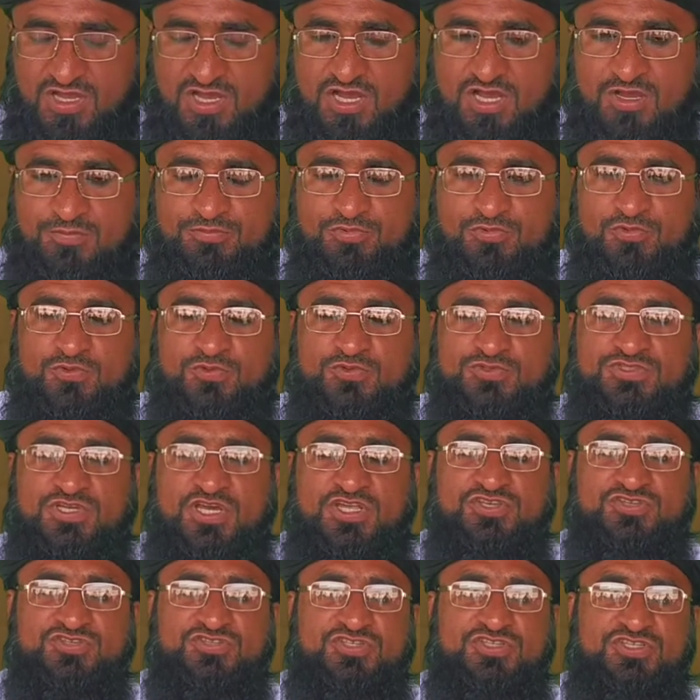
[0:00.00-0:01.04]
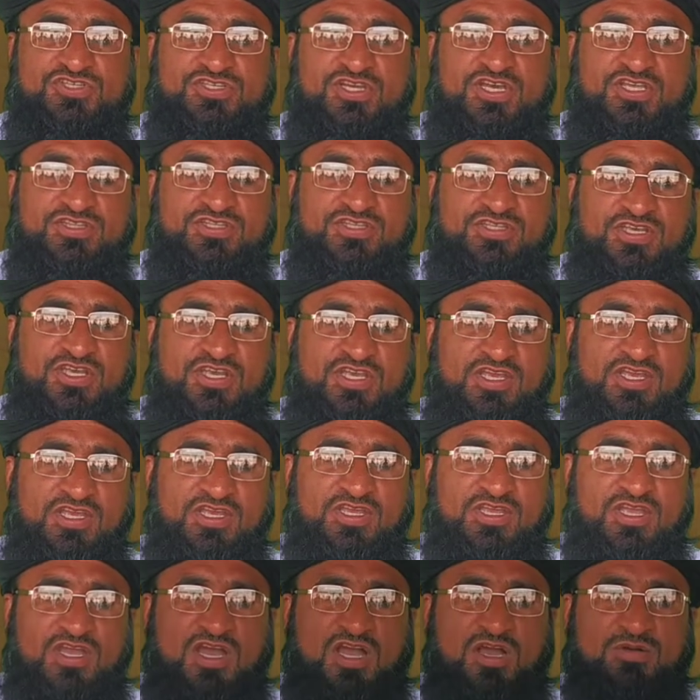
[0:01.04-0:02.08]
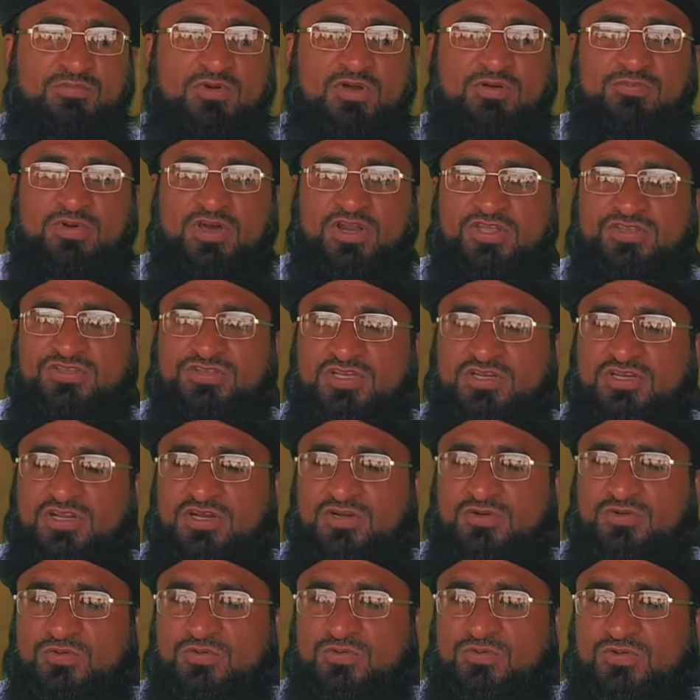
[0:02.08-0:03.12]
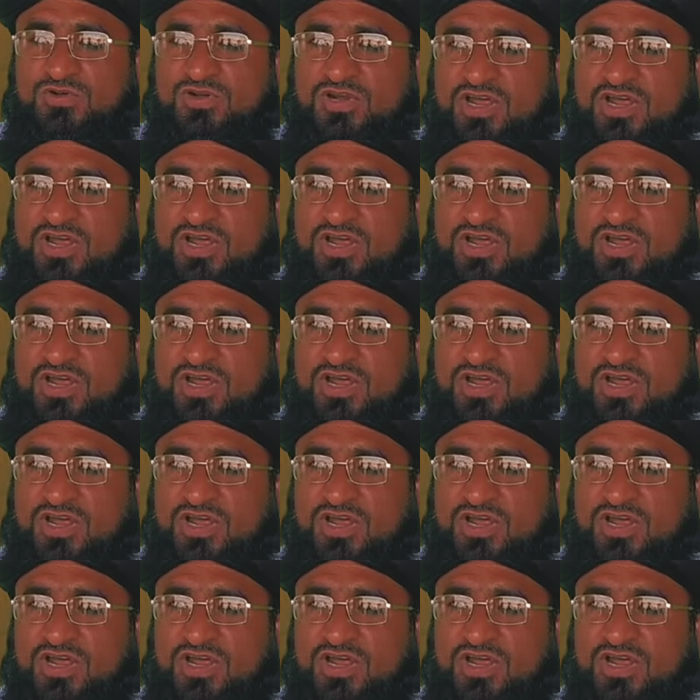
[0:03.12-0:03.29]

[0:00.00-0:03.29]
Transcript: आपको गुजारिश की जाती है कि आप हमारे चैनल को